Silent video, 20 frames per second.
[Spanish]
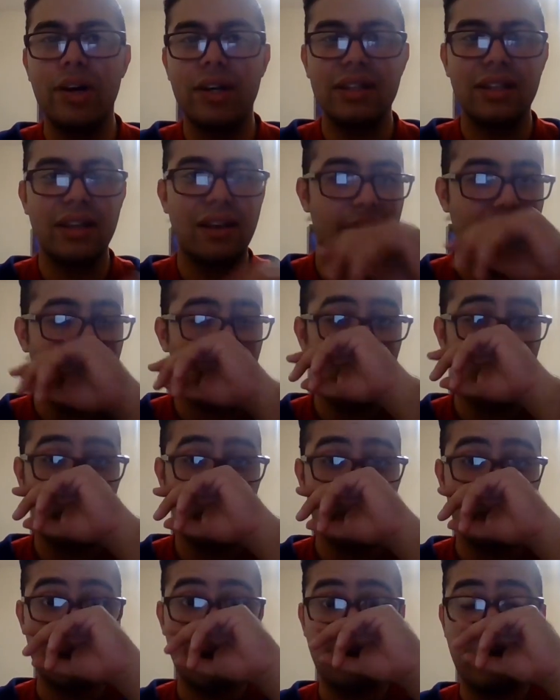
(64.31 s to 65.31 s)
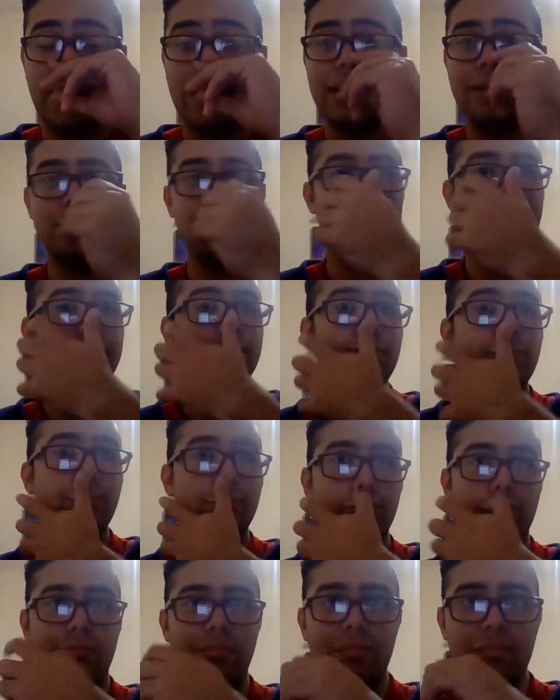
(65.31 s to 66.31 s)
puerta de abajo cuando se abría
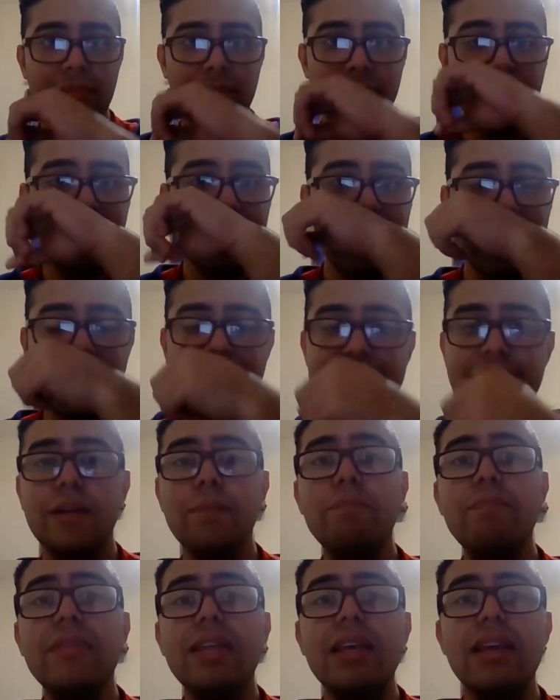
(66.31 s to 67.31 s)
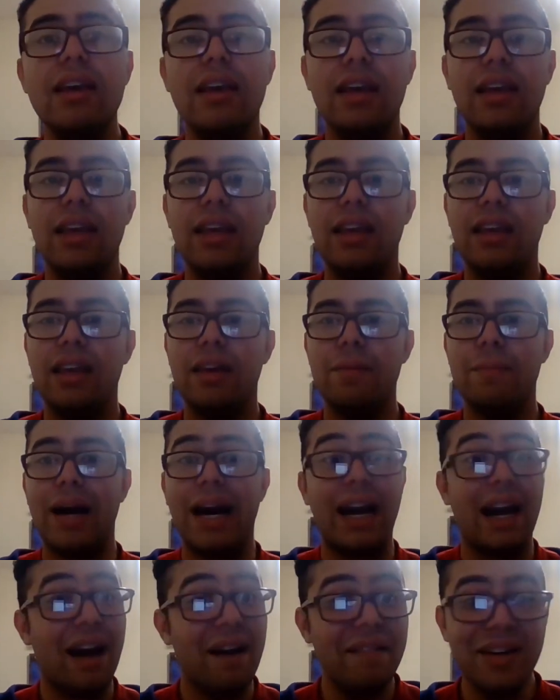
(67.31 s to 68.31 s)
de la casa y
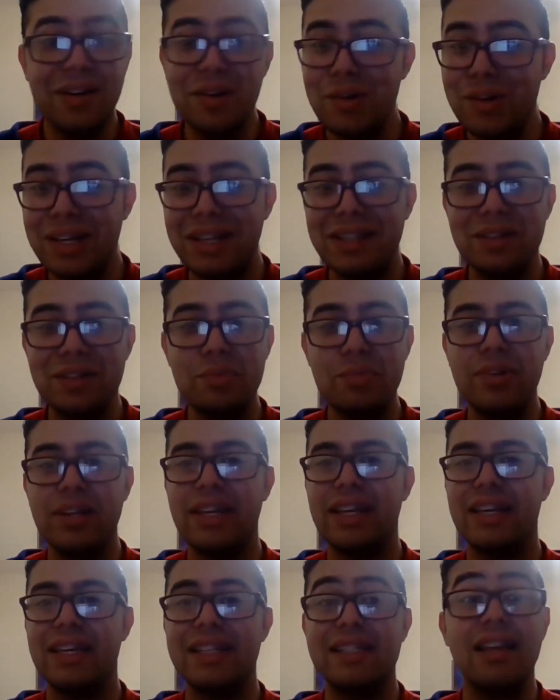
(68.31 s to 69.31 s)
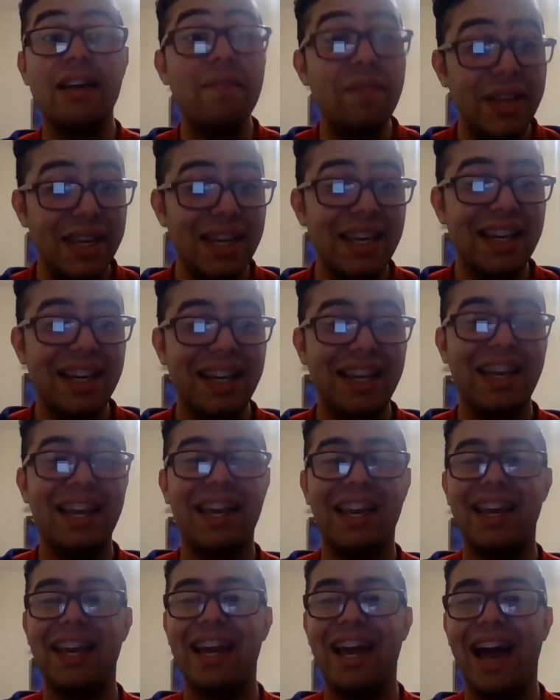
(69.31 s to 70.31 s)
bajaba corriendo porque sabía
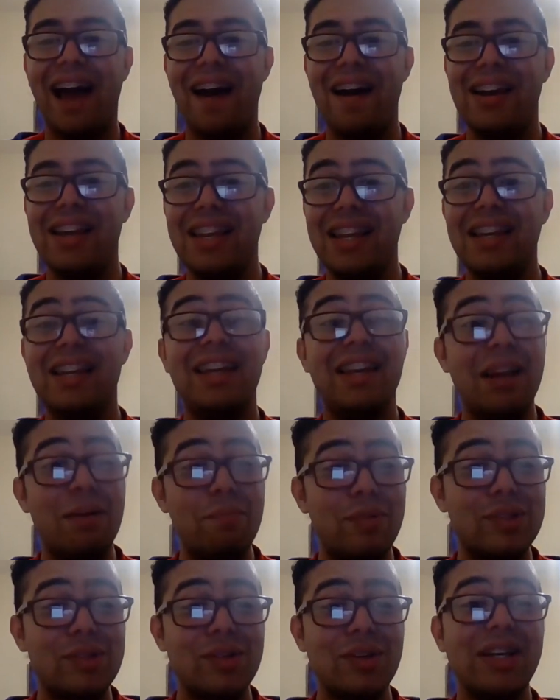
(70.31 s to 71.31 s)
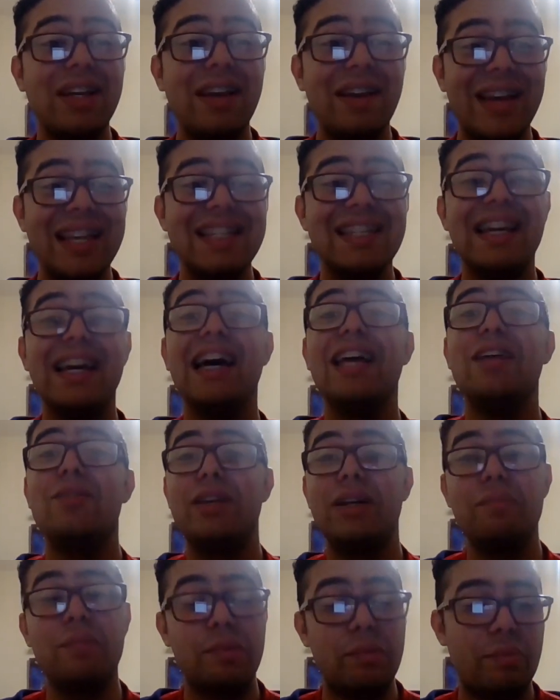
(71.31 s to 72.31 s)
que, alguien, que la persona que había llegado
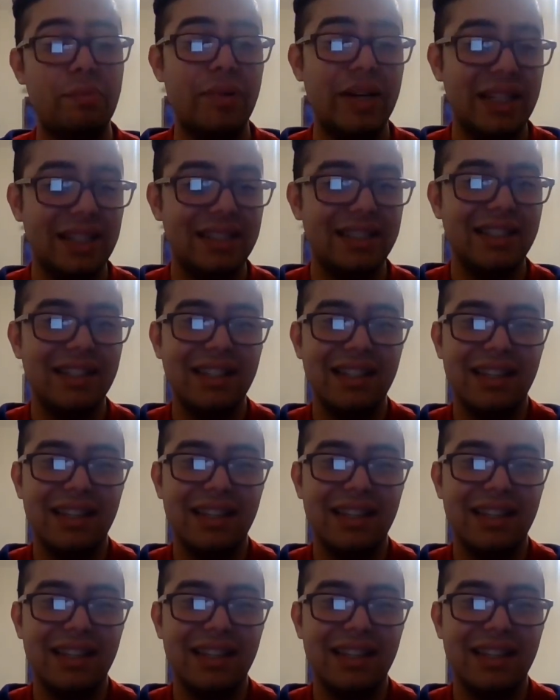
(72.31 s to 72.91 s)
era mi papá.